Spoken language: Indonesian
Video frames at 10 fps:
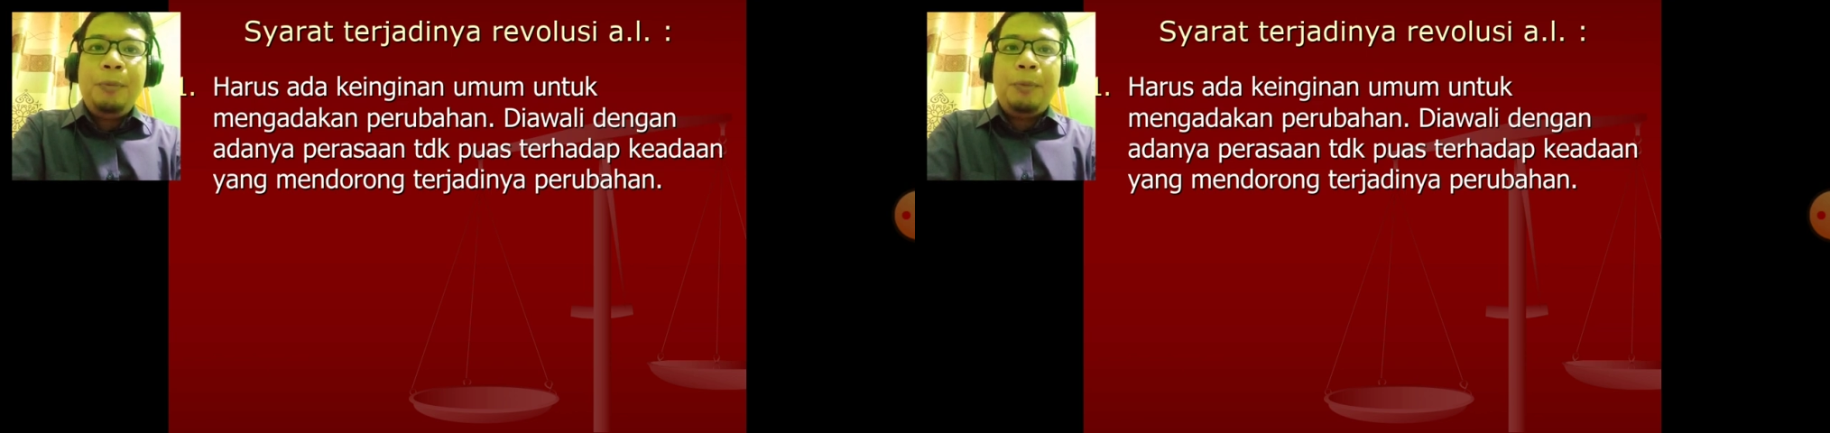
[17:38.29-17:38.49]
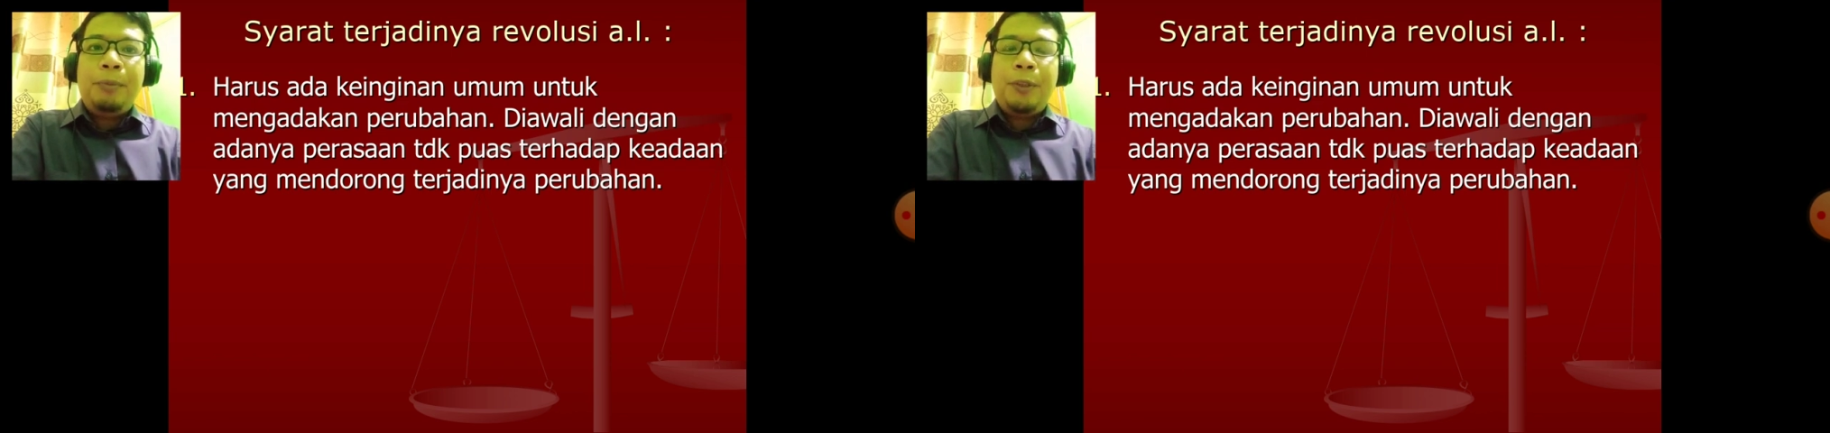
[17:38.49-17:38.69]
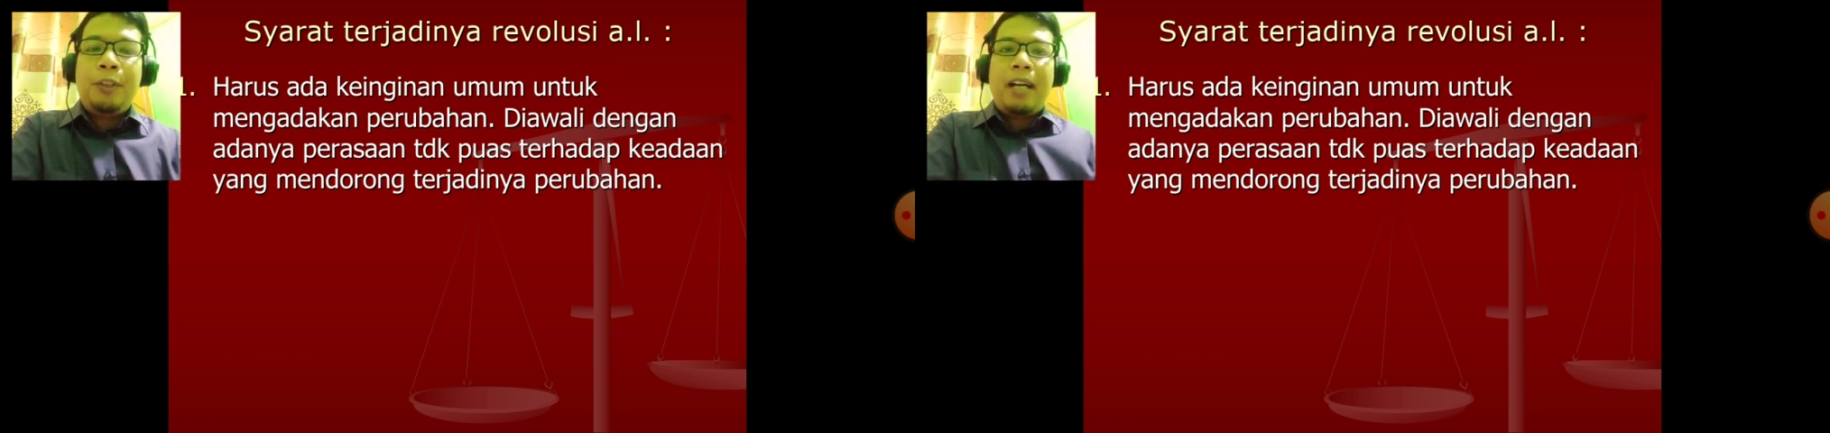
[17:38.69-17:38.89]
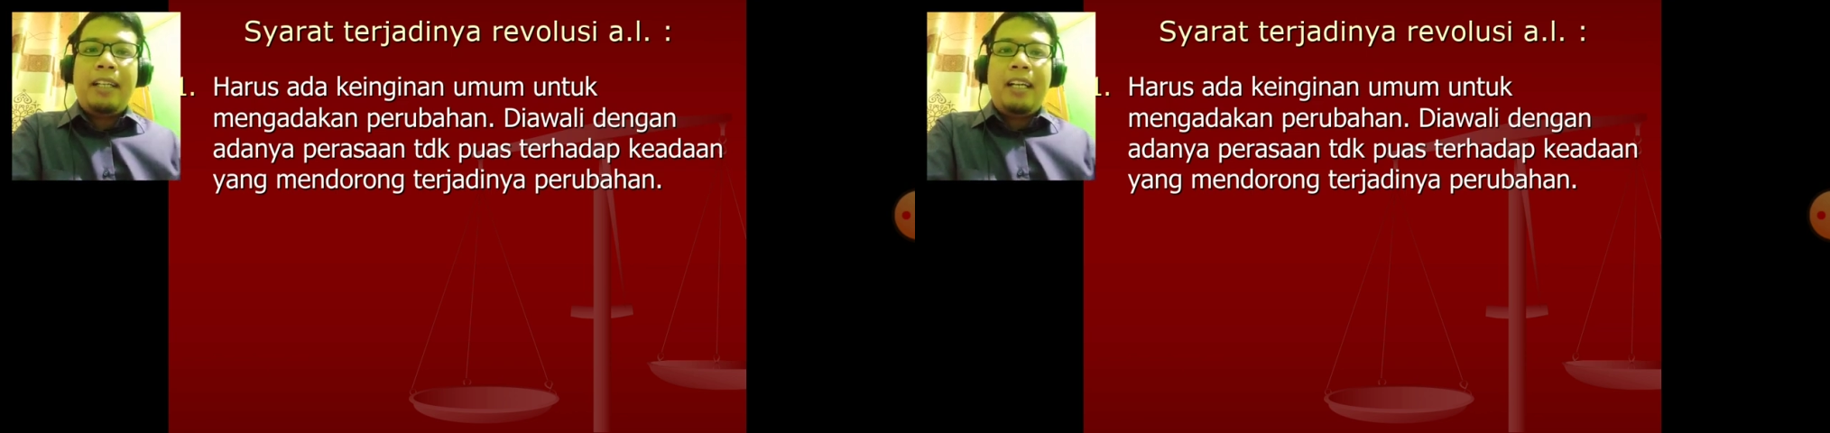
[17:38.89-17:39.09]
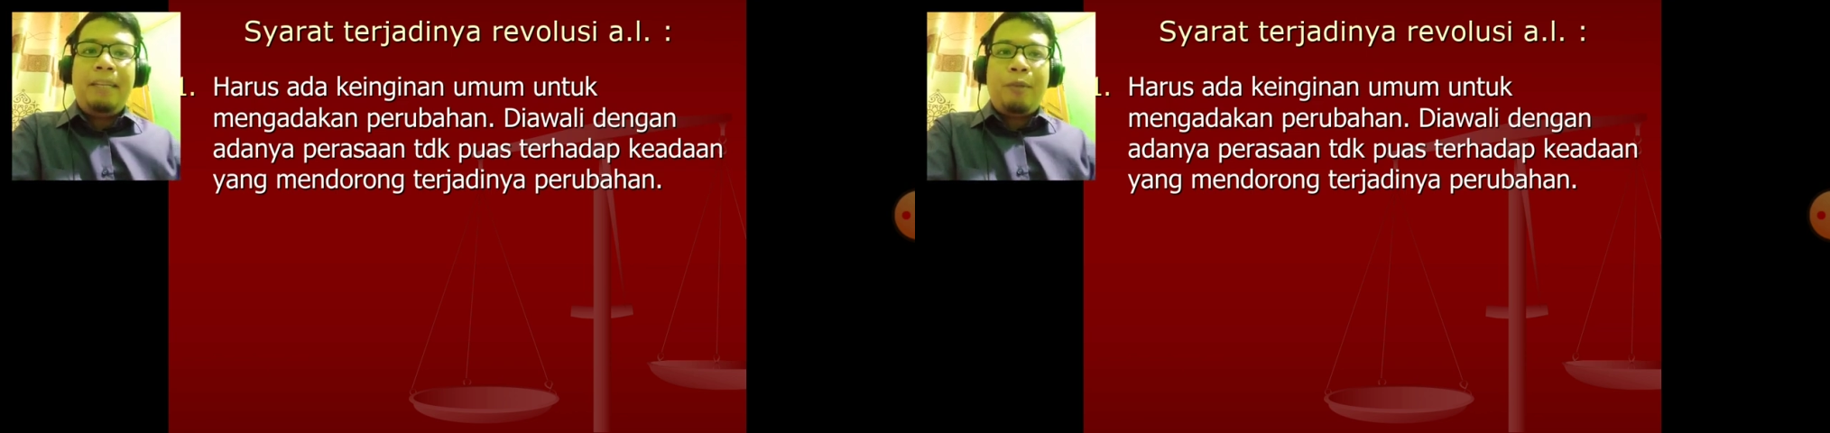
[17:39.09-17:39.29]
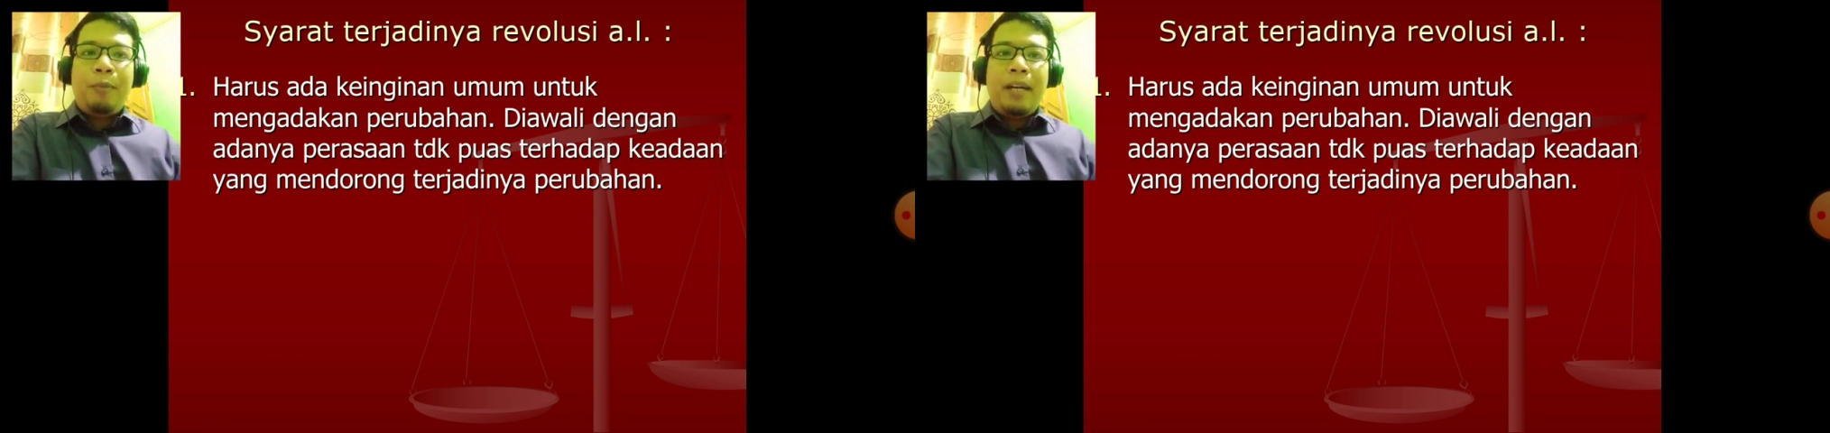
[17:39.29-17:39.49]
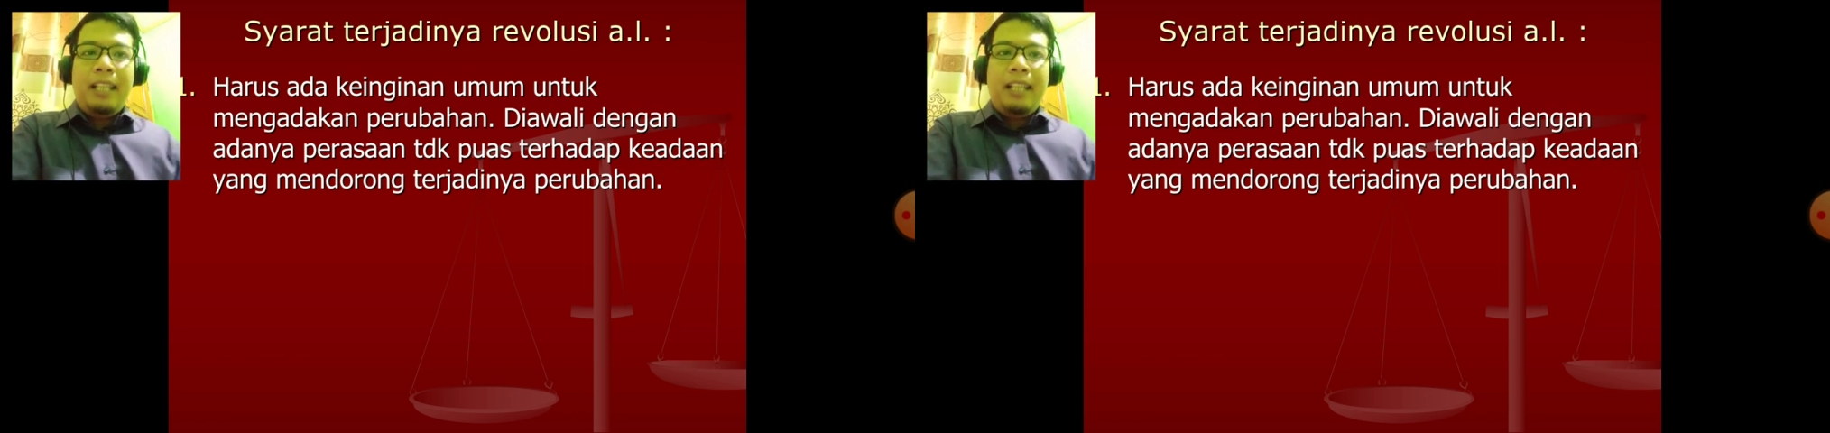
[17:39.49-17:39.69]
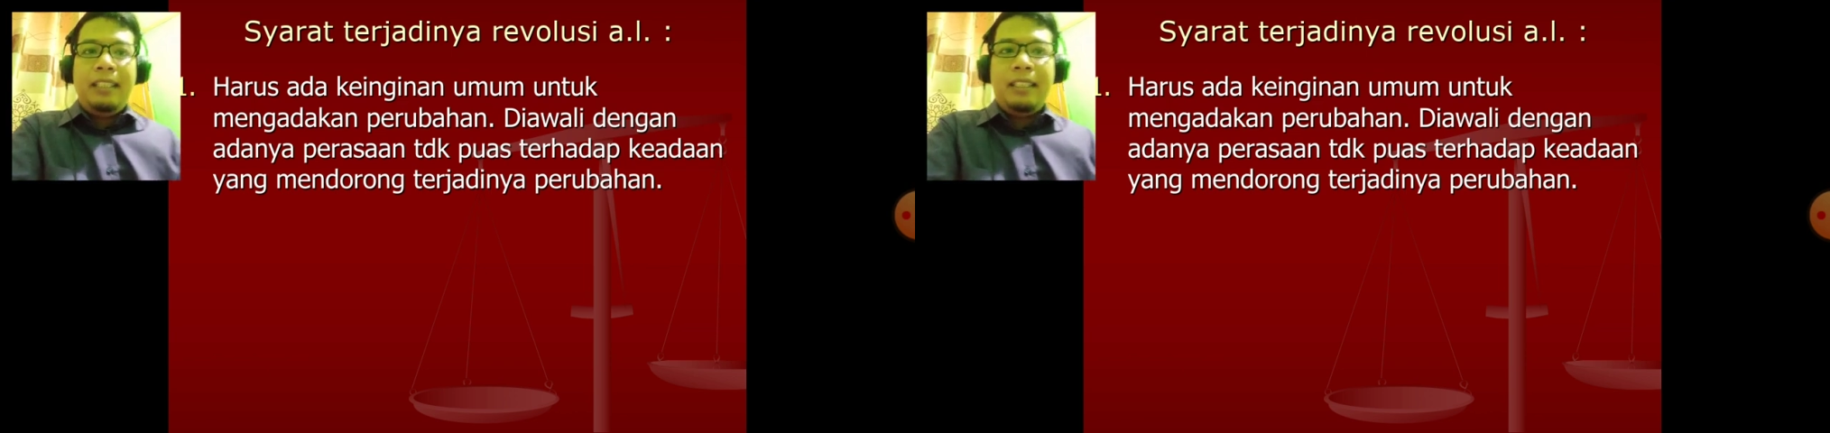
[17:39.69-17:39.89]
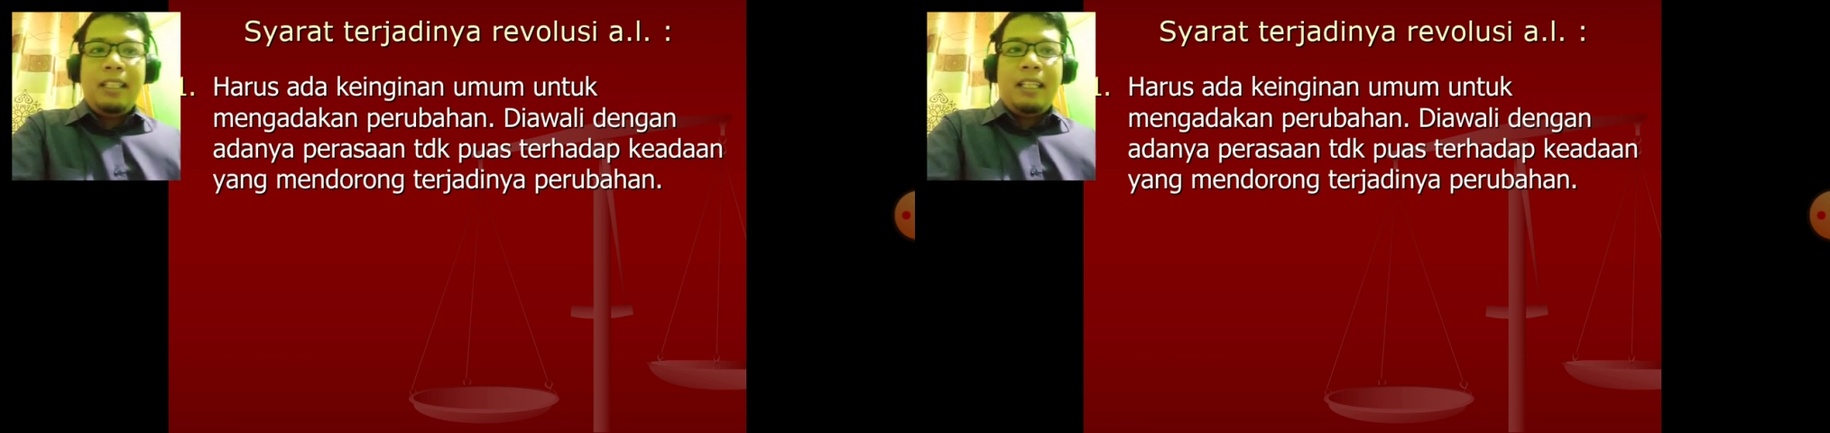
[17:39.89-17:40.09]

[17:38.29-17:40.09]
umum untuk mengadakan perubahan.